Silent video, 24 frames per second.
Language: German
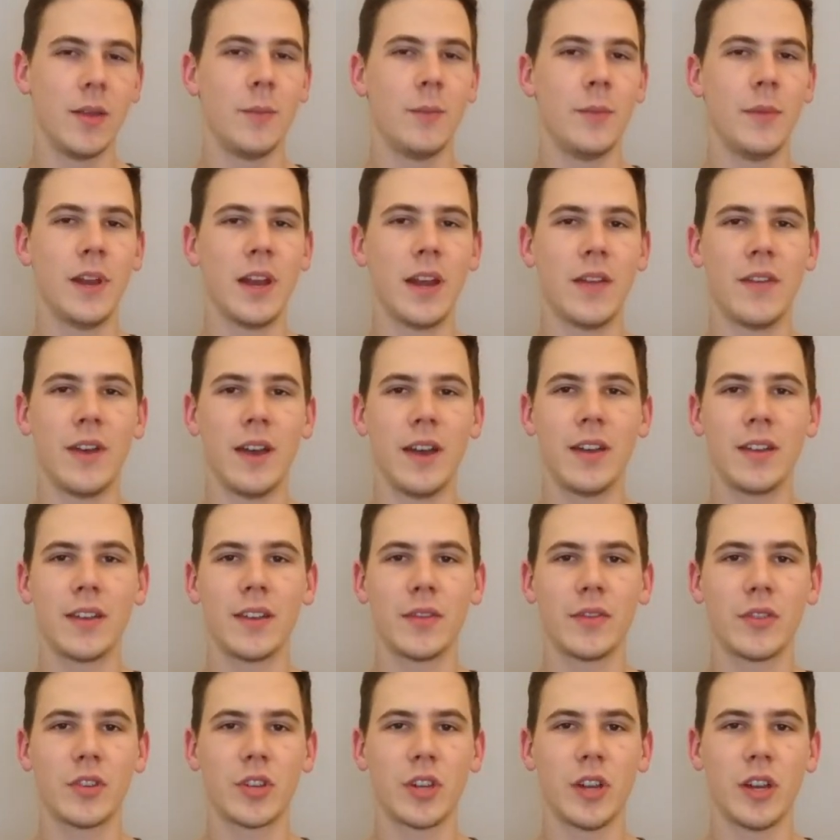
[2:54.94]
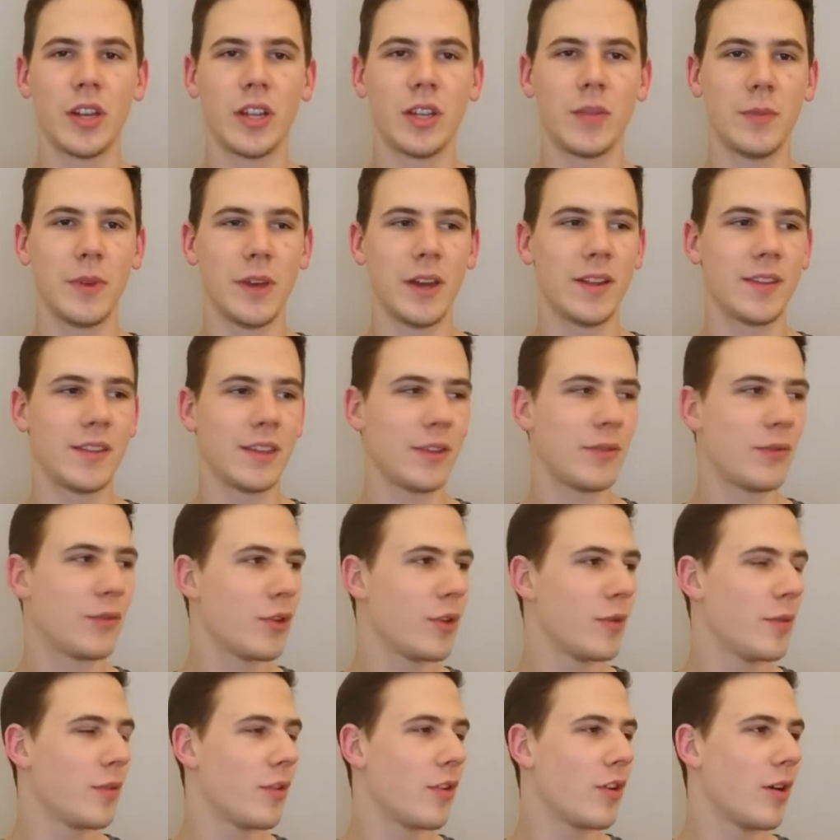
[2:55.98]
Mittlerweile ist es wahrscheinlich mehr, als ich
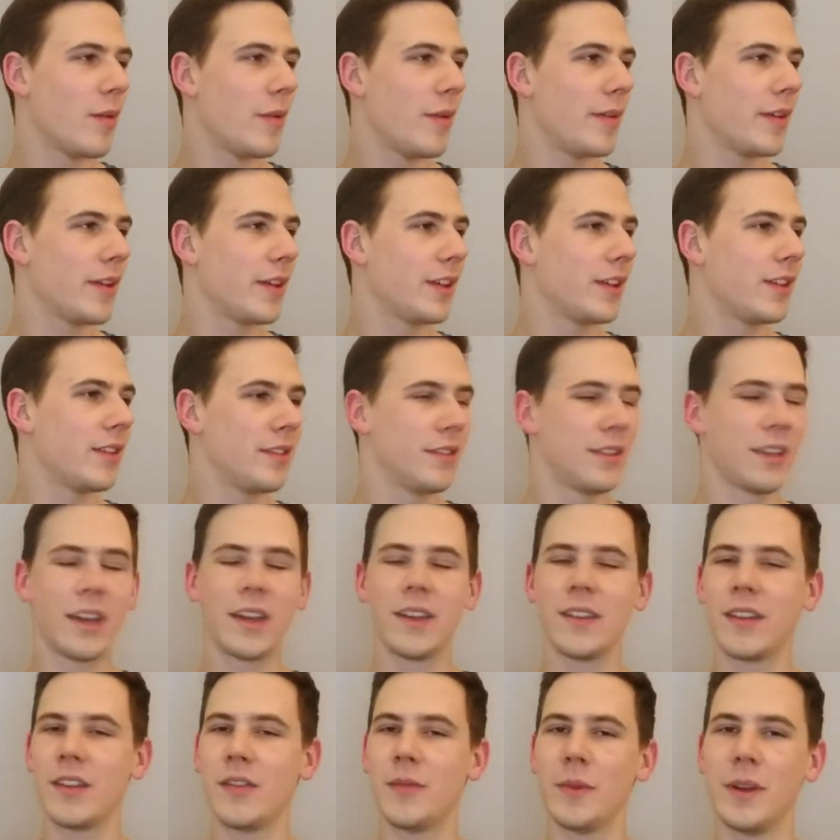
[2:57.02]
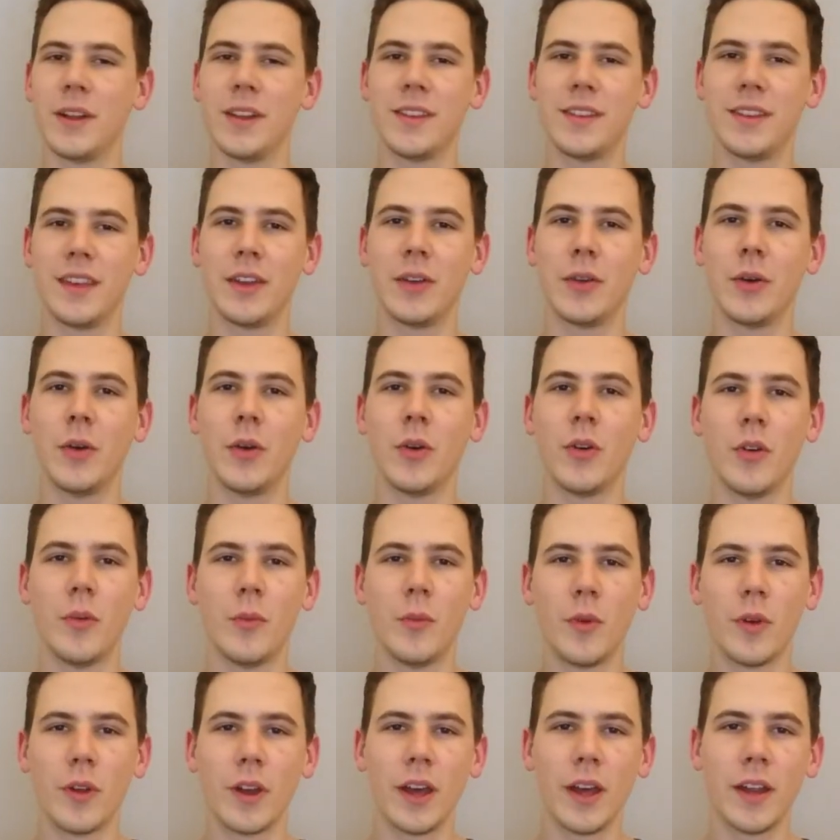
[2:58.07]
früher bekomme, aber ich sage jetzt einfach mal 10 Euro
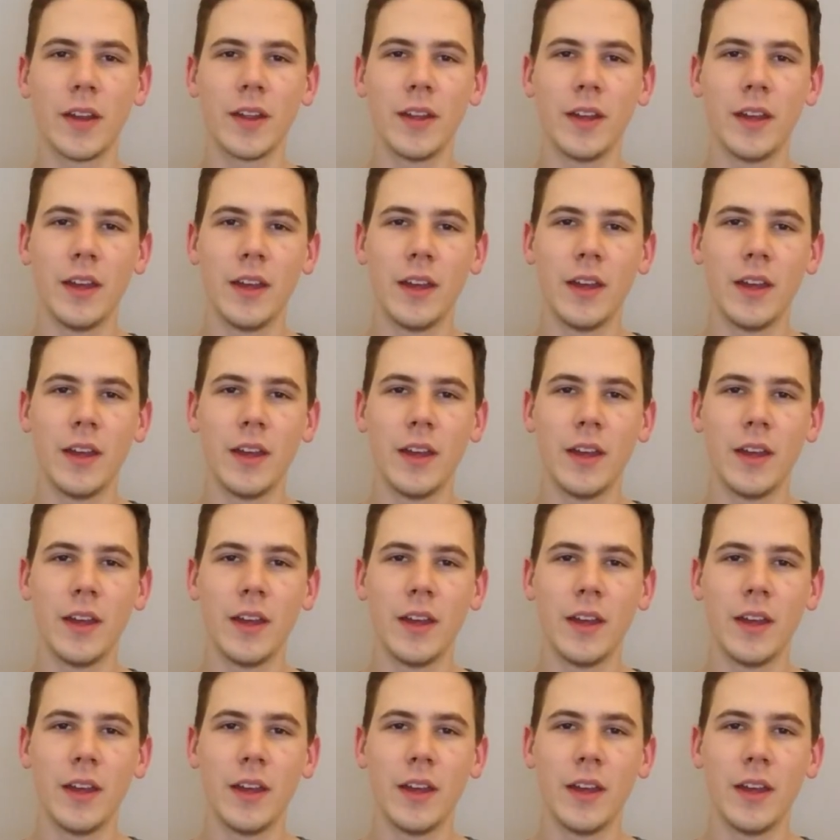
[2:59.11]
im Monat.